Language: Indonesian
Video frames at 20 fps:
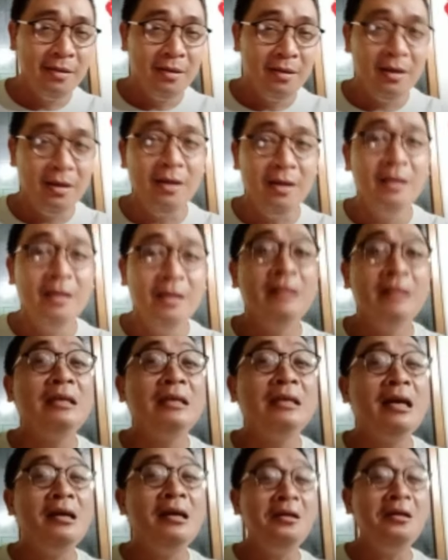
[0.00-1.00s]
Ya,
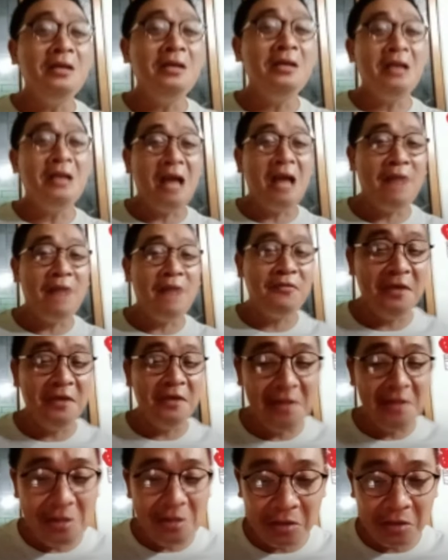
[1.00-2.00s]
saya ini
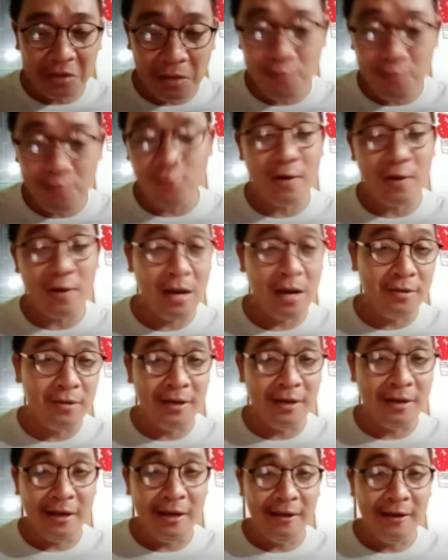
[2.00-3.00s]
live ini loh
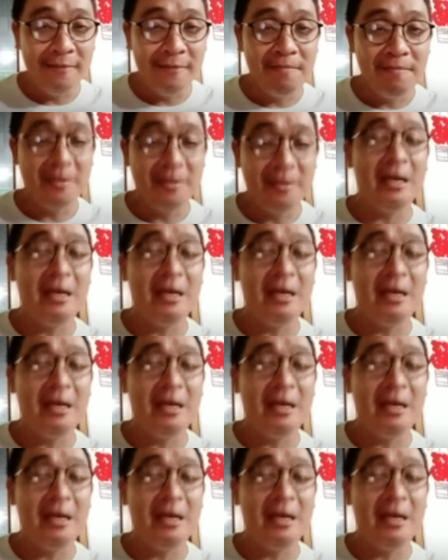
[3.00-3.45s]
terbuka loh ya.